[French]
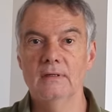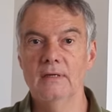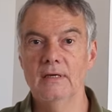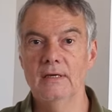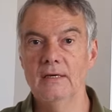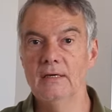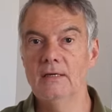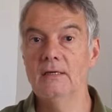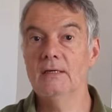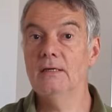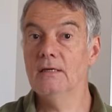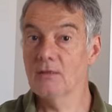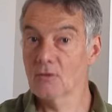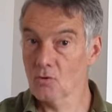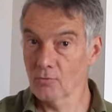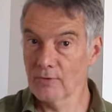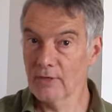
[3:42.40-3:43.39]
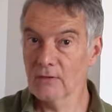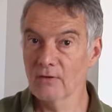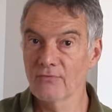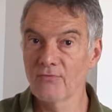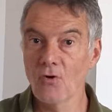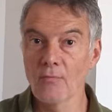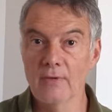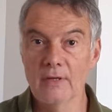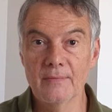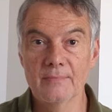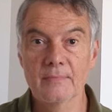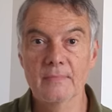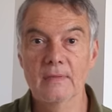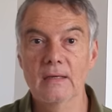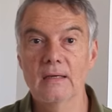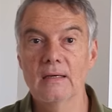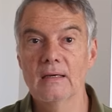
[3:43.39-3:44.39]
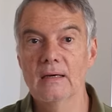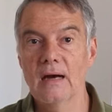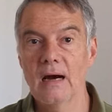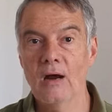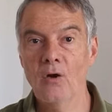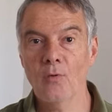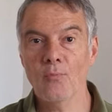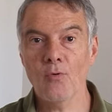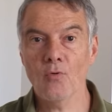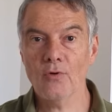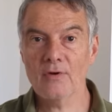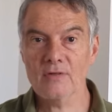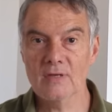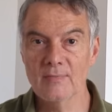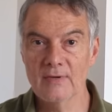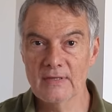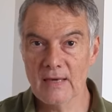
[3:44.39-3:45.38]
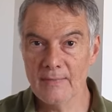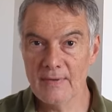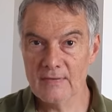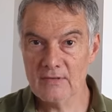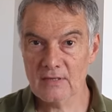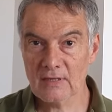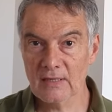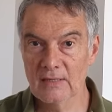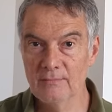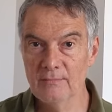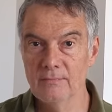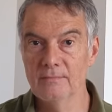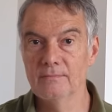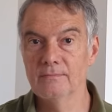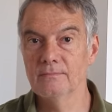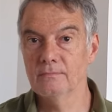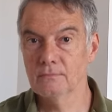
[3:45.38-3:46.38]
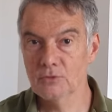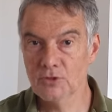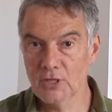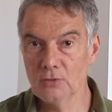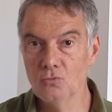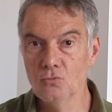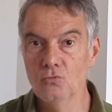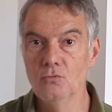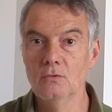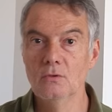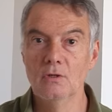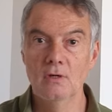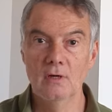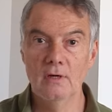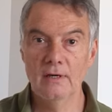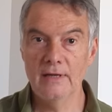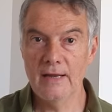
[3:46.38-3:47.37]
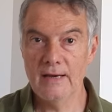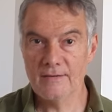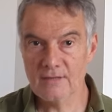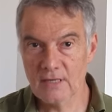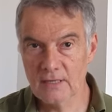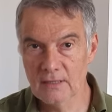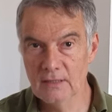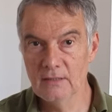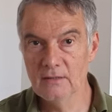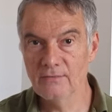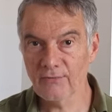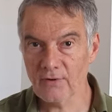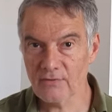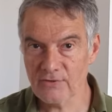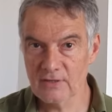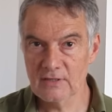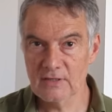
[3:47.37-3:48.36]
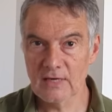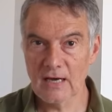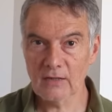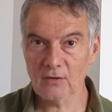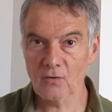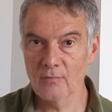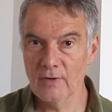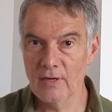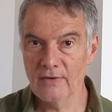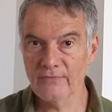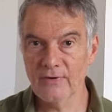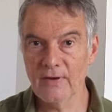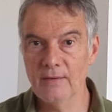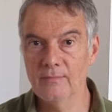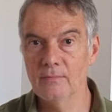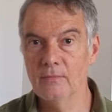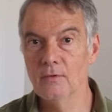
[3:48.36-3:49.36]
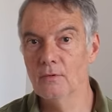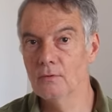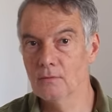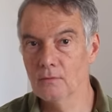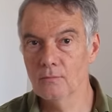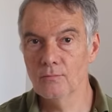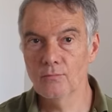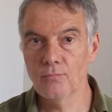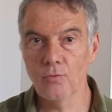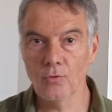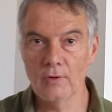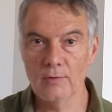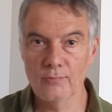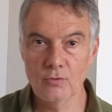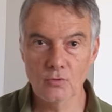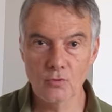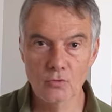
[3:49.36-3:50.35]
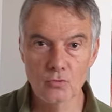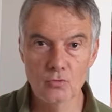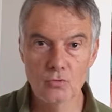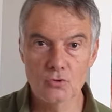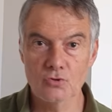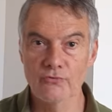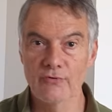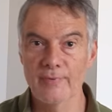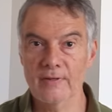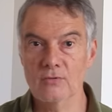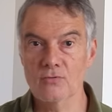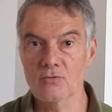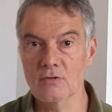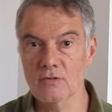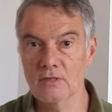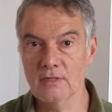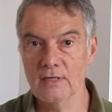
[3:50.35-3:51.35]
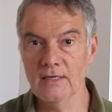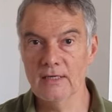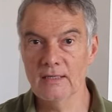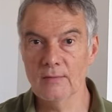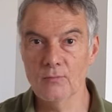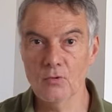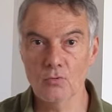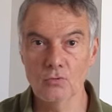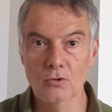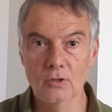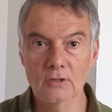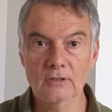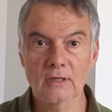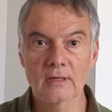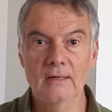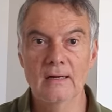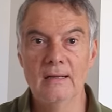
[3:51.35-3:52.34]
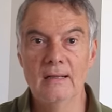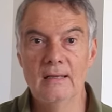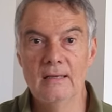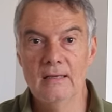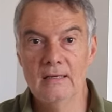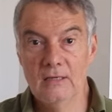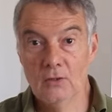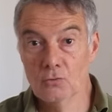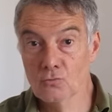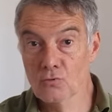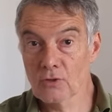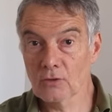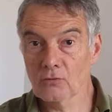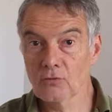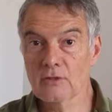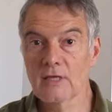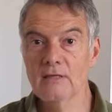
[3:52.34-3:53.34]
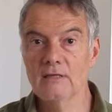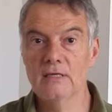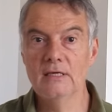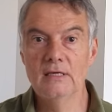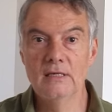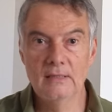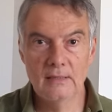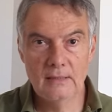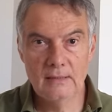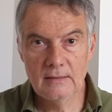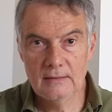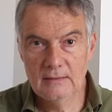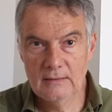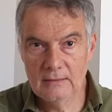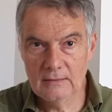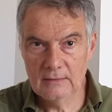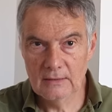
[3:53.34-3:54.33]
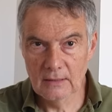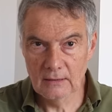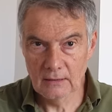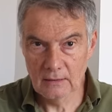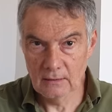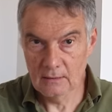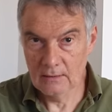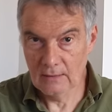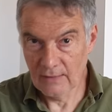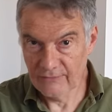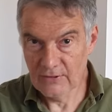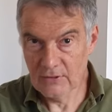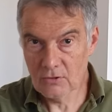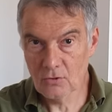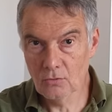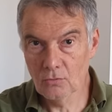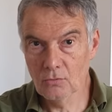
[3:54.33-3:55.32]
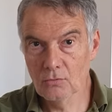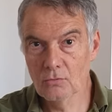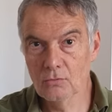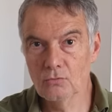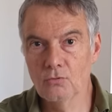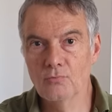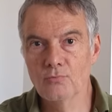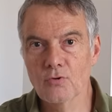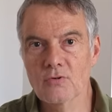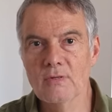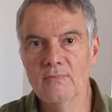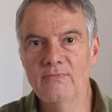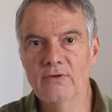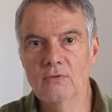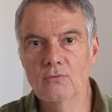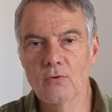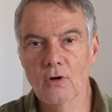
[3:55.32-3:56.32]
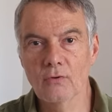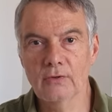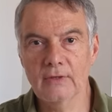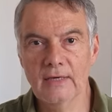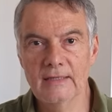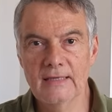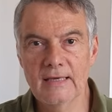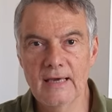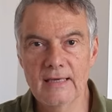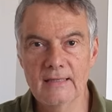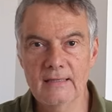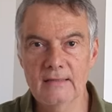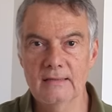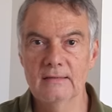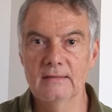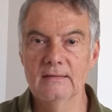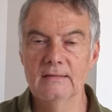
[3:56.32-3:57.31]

Et ils sont bien informés. Alors pourquoi ces médias mainstream, chez nous, les LCI, France N4, BFM, pour les plus connus, je ne vais pas tous les citer, il y en a beaucoup d'autres, nous entretiennent-ils dans la fiction d'une possible victoire ukrainienne,